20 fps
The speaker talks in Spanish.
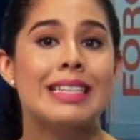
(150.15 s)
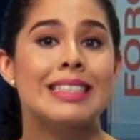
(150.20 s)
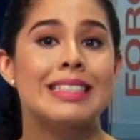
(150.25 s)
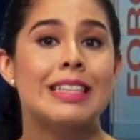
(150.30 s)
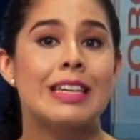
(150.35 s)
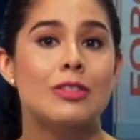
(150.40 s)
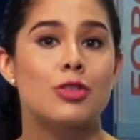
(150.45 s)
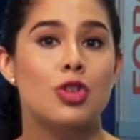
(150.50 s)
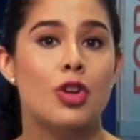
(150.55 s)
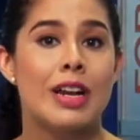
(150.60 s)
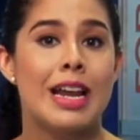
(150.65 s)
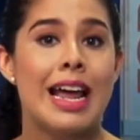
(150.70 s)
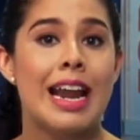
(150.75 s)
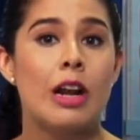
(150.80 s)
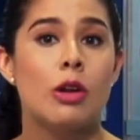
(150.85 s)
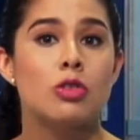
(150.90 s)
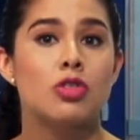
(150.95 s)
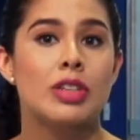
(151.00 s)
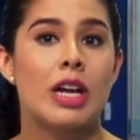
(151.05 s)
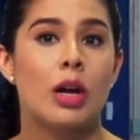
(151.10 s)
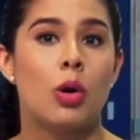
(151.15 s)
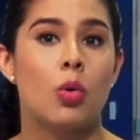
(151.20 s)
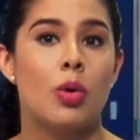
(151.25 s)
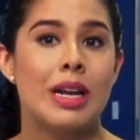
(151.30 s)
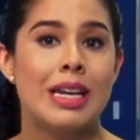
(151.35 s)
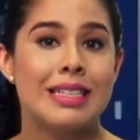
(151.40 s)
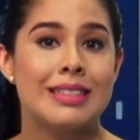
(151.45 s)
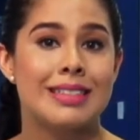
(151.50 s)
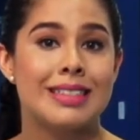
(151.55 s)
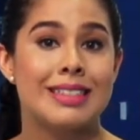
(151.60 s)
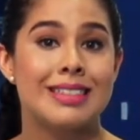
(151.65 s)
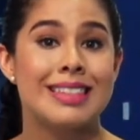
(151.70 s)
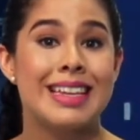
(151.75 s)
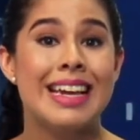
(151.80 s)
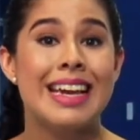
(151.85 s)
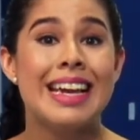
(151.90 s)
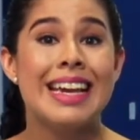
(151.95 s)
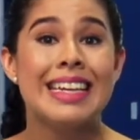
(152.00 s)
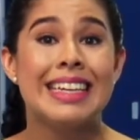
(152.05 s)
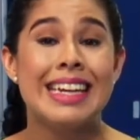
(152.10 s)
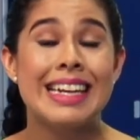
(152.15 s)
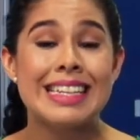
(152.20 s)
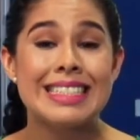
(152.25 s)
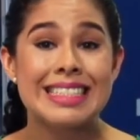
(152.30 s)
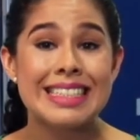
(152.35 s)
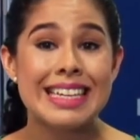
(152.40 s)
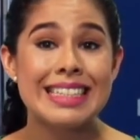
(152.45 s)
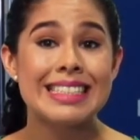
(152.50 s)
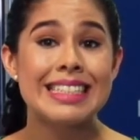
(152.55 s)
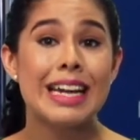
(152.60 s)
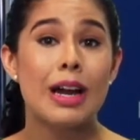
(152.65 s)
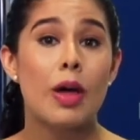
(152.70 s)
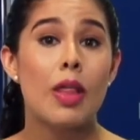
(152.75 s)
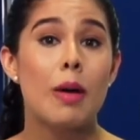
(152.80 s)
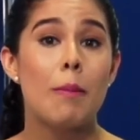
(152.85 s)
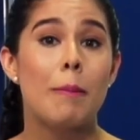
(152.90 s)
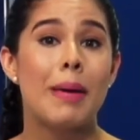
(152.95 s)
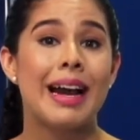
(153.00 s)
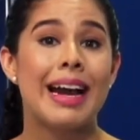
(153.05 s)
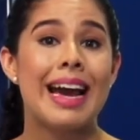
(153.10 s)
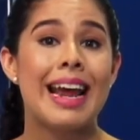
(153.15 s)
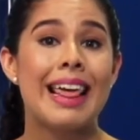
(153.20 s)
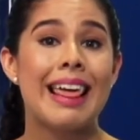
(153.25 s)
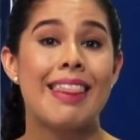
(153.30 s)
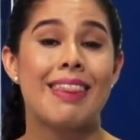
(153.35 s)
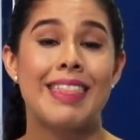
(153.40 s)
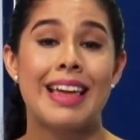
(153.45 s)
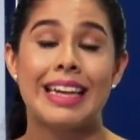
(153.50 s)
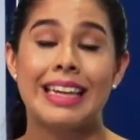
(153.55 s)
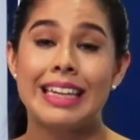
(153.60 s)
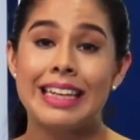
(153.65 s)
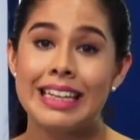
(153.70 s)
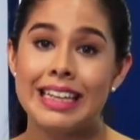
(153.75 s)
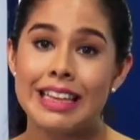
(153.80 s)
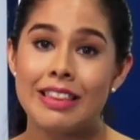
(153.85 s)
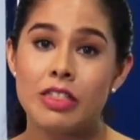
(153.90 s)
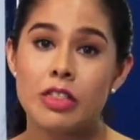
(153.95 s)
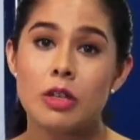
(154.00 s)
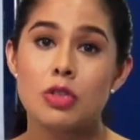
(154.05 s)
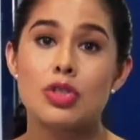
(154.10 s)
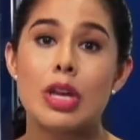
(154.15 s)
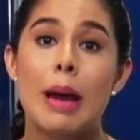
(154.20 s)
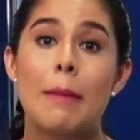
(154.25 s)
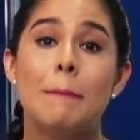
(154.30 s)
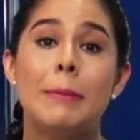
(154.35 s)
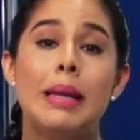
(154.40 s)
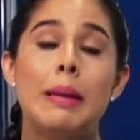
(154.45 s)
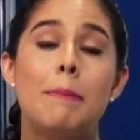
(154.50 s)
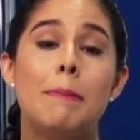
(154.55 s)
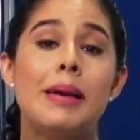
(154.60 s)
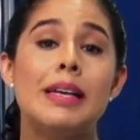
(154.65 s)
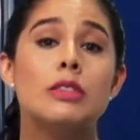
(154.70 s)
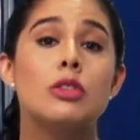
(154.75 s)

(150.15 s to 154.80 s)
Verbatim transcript: para extorsionar a los cancunenses, quienes han llegado a pagar de 500 a 1000